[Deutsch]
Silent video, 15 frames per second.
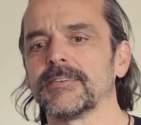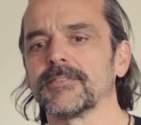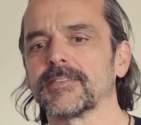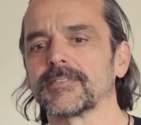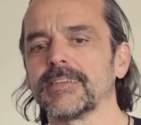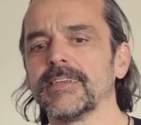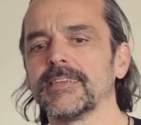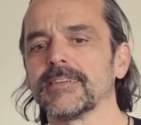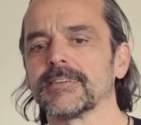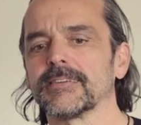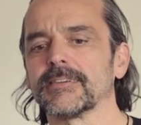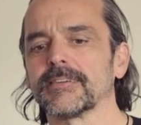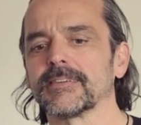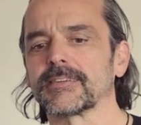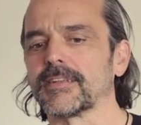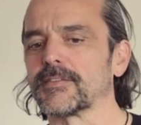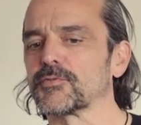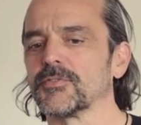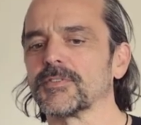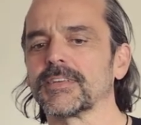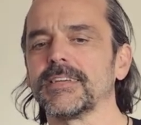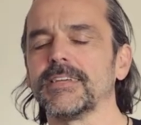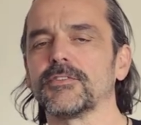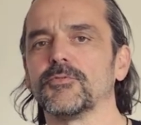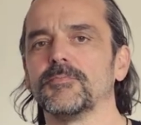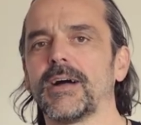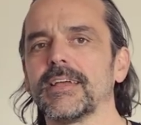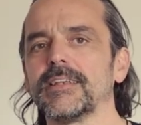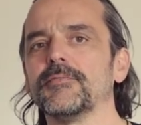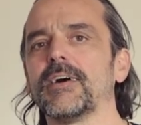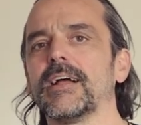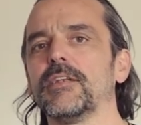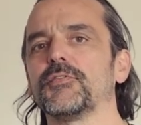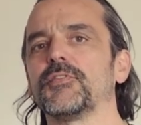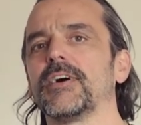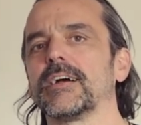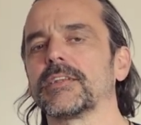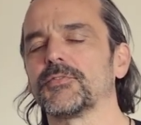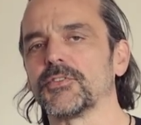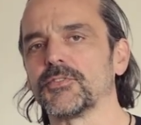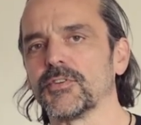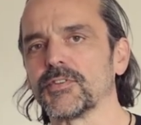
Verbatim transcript: Und es ging äh, ganz konkret um eine Wallfahrt von